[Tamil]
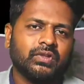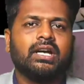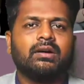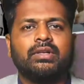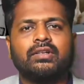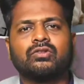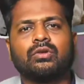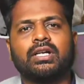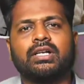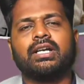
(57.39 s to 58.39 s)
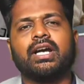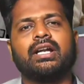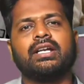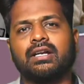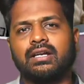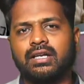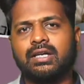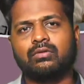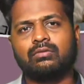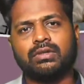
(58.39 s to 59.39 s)
ஏன் அப்படின்னு சொன்னால் இன்றைக்கு யார்
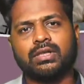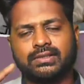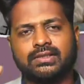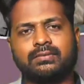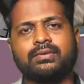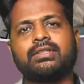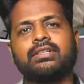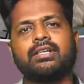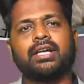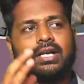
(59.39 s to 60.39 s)
யாரெல்லாம் ரொம்ப கஷ்டப்பட்டு